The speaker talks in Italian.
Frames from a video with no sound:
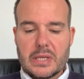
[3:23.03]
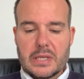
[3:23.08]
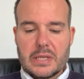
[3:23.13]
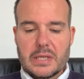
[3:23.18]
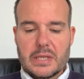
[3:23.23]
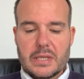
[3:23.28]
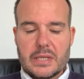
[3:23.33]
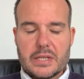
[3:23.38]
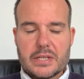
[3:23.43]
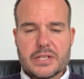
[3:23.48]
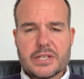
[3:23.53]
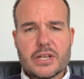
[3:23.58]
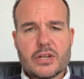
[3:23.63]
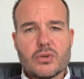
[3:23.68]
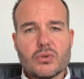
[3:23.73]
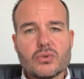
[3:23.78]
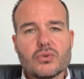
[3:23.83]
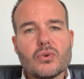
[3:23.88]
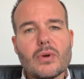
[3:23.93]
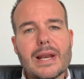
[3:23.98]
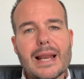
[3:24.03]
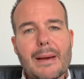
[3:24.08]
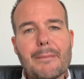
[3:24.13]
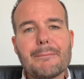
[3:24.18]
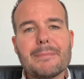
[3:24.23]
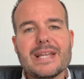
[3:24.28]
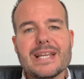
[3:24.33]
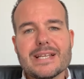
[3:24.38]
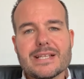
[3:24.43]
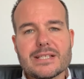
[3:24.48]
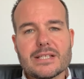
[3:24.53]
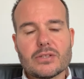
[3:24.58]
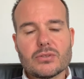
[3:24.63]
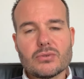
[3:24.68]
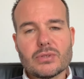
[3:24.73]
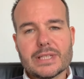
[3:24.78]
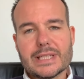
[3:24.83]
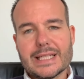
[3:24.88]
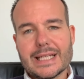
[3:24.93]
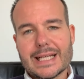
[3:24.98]
Eh, secondo
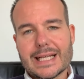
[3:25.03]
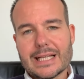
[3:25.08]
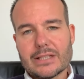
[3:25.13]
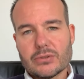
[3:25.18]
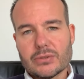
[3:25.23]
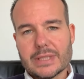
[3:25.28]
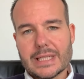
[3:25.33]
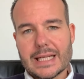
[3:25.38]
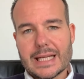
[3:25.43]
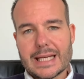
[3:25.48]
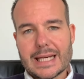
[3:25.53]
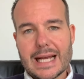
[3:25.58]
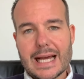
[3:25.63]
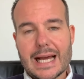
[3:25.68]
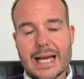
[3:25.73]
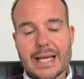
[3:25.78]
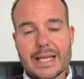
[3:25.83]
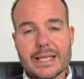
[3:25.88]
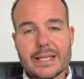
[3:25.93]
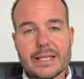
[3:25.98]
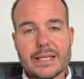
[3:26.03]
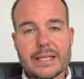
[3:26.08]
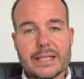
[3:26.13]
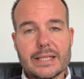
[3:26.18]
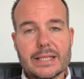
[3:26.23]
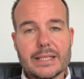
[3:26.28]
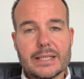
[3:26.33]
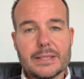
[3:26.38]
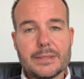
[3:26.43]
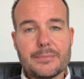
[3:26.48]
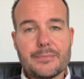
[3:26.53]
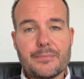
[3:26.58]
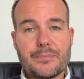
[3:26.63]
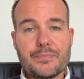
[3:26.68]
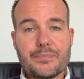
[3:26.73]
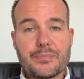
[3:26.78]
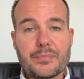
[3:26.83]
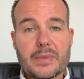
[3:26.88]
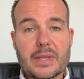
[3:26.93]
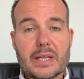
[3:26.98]
l'amministratore delegato della RAI, eh,
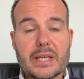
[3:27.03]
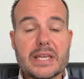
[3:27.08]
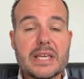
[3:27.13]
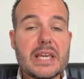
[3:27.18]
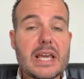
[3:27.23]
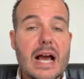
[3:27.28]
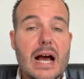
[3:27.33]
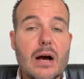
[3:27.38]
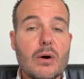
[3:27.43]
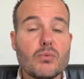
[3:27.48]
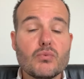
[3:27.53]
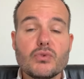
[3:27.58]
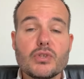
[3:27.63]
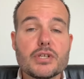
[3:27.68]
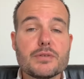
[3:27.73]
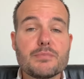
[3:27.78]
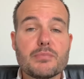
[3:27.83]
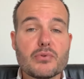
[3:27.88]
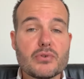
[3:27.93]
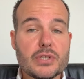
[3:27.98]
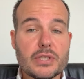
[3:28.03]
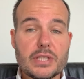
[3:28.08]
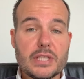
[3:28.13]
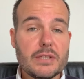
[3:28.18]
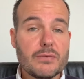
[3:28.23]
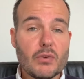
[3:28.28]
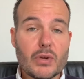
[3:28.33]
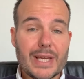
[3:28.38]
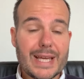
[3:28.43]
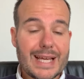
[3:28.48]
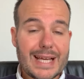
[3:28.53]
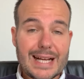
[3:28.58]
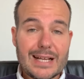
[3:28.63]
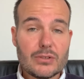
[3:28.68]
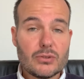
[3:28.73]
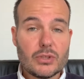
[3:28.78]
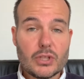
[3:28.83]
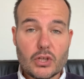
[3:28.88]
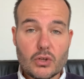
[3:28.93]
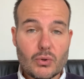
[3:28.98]
chi ha un dispositivo in
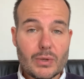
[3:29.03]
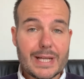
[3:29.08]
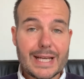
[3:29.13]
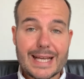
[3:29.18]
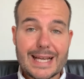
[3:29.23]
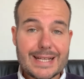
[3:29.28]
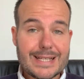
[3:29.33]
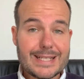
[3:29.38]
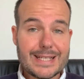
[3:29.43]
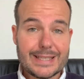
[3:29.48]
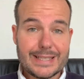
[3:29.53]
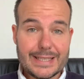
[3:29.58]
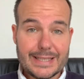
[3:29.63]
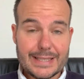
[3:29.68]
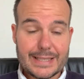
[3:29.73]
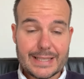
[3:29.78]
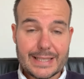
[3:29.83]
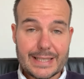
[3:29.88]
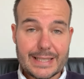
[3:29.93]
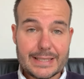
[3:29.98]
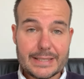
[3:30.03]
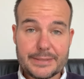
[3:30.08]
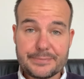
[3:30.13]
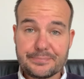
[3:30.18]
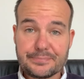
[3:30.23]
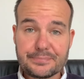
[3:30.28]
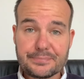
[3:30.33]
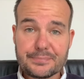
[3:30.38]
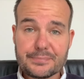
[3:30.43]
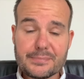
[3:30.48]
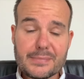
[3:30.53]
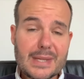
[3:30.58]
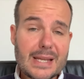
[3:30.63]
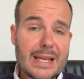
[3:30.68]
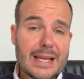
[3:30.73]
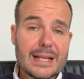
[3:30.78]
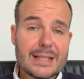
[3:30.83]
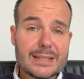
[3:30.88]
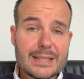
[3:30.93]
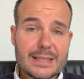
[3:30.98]
grado di collegarsi ad internet
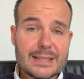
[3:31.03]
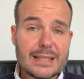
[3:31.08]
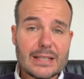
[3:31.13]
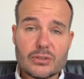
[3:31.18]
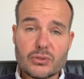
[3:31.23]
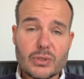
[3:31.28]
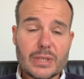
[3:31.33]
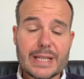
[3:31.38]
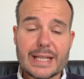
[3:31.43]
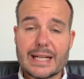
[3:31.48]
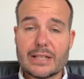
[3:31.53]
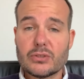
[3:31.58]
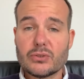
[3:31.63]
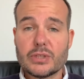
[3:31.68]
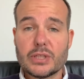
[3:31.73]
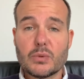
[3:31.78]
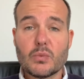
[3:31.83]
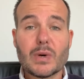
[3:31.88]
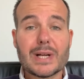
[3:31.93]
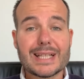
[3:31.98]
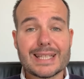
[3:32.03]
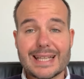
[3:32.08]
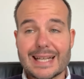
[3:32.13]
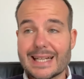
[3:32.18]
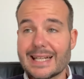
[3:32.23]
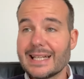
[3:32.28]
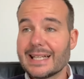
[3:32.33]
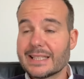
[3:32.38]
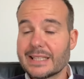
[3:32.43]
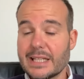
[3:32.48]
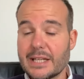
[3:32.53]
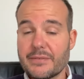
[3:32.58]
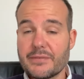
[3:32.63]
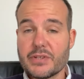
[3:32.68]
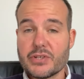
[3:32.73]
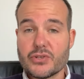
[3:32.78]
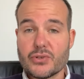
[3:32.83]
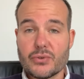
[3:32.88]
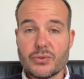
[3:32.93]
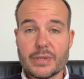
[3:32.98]
è altrettanto in grado di guardare la
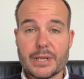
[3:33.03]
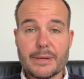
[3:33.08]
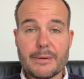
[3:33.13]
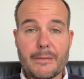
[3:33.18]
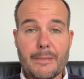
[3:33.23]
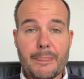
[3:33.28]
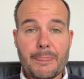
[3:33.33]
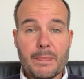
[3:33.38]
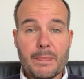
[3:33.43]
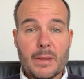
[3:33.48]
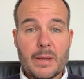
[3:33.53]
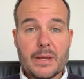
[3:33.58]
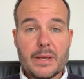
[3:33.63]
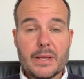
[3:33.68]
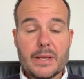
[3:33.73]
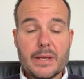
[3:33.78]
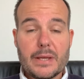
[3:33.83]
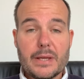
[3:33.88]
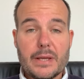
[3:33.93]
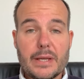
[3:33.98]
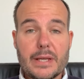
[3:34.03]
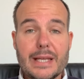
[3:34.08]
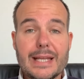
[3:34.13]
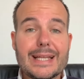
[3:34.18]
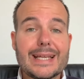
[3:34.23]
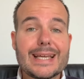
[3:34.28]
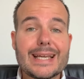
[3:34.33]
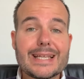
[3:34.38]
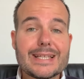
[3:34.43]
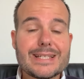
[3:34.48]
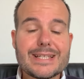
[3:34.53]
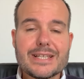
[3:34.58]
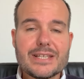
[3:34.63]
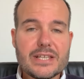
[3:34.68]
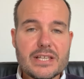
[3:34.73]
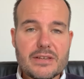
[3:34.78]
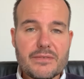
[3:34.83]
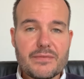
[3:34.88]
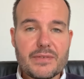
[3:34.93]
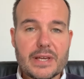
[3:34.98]
televisione. Eh, il che
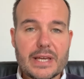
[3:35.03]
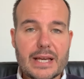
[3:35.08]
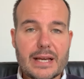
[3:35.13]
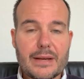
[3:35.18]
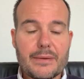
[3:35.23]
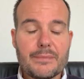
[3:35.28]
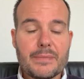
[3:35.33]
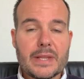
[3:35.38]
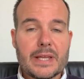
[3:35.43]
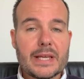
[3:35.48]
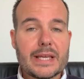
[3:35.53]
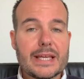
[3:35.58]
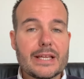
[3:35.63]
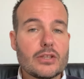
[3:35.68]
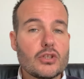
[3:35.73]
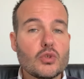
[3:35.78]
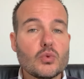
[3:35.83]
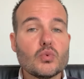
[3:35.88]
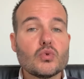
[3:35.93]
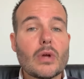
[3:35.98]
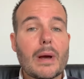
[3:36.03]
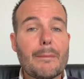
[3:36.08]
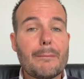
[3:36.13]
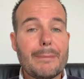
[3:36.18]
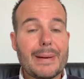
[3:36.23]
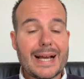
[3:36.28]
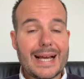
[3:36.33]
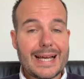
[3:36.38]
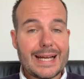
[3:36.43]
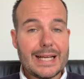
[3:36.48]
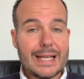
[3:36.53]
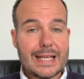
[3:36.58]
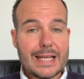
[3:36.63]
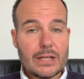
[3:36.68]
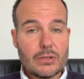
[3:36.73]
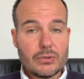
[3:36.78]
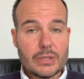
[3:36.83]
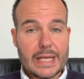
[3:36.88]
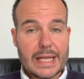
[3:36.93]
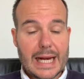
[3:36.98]
significa che è tenuto a pagare il
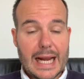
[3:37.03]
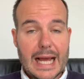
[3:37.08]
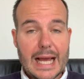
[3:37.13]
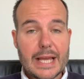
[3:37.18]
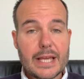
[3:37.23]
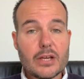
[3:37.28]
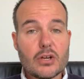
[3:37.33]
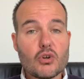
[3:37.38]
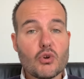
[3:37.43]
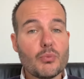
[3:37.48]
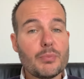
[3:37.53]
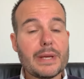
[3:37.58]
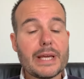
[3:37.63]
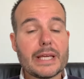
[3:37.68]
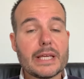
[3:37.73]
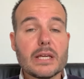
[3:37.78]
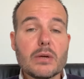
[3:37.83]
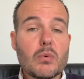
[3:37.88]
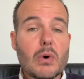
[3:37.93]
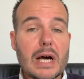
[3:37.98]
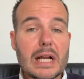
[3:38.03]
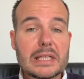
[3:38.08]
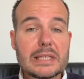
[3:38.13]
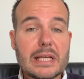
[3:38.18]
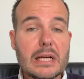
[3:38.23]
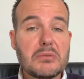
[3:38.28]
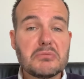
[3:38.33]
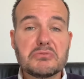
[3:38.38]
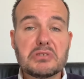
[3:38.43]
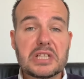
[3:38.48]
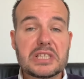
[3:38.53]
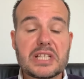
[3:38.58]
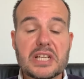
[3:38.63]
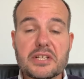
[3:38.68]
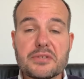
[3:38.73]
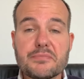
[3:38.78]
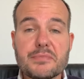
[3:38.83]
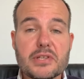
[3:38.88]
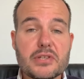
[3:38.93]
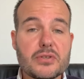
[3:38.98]
canone RAI come chi guarda una
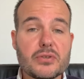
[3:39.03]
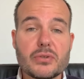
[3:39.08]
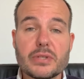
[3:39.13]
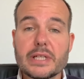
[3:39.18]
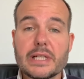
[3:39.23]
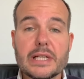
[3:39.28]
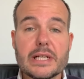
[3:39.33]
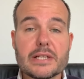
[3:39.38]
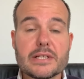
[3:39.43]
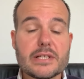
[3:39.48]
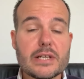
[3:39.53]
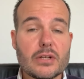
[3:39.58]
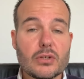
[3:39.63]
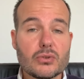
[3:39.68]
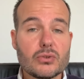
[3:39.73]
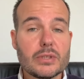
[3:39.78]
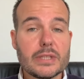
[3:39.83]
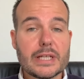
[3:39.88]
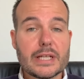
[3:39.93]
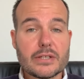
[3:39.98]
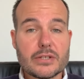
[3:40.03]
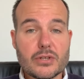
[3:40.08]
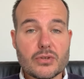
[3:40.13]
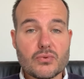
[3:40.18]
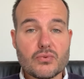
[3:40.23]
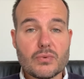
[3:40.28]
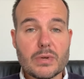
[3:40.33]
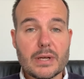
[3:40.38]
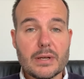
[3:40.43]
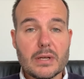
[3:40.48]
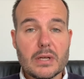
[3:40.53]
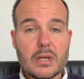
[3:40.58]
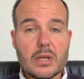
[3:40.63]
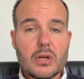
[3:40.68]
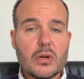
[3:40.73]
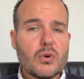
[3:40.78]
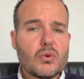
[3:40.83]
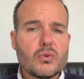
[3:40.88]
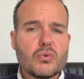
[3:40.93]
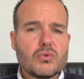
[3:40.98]
trasmissione nel salotto di casa sua
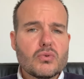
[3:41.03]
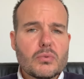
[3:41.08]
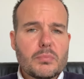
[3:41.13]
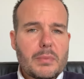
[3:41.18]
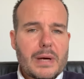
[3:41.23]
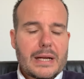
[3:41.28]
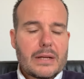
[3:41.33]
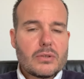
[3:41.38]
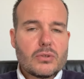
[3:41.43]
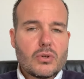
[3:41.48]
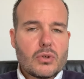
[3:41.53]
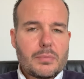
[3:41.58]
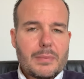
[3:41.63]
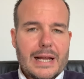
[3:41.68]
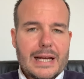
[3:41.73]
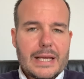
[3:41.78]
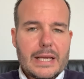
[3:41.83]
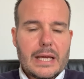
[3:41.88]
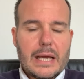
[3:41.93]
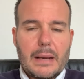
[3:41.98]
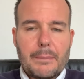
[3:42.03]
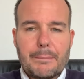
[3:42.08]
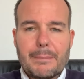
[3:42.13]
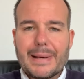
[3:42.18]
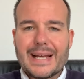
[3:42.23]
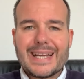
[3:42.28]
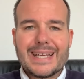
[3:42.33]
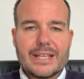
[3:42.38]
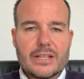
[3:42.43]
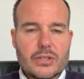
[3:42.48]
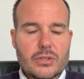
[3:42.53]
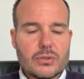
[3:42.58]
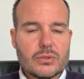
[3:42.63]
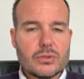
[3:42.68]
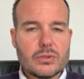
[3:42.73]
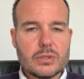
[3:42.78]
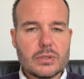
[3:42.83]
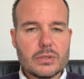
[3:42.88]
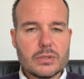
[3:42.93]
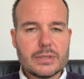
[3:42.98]
con un normale
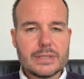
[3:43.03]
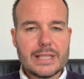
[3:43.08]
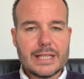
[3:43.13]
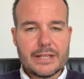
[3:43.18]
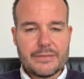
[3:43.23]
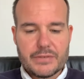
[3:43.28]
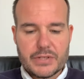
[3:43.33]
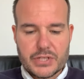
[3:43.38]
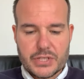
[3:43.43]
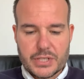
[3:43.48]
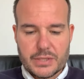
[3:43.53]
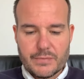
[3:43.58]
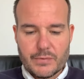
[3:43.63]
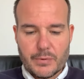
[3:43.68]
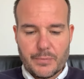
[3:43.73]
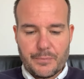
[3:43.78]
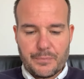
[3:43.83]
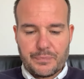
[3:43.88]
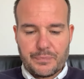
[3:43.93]
apparecchio eh, televisivo.